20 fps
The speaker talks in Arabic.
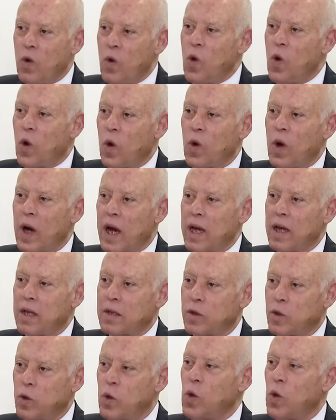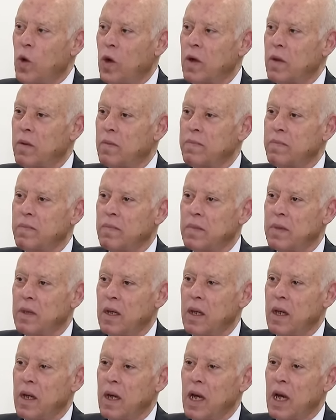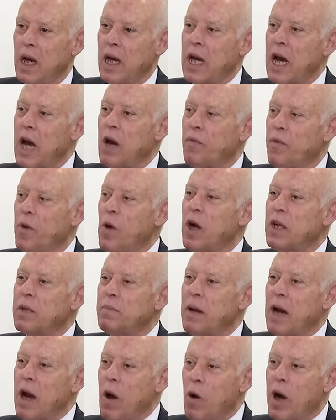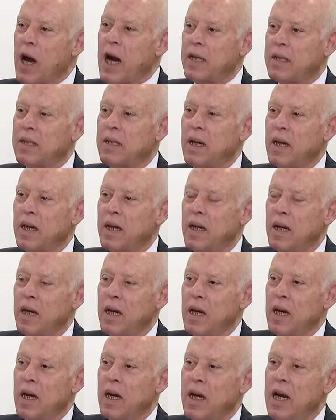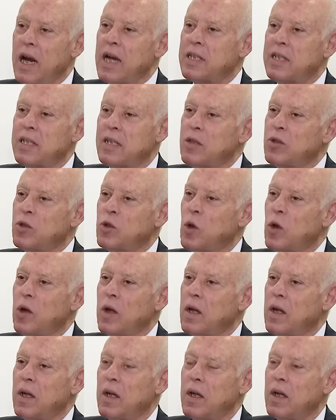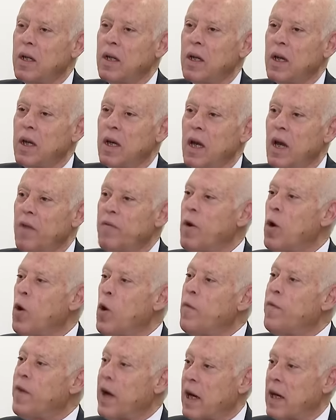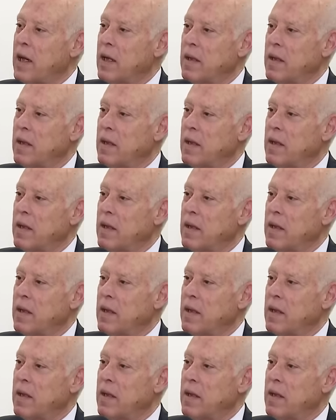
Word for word: نفس الموضوع عيلة تحكم رجعنا لنفس الطريق ايه اما راهو بن علي كي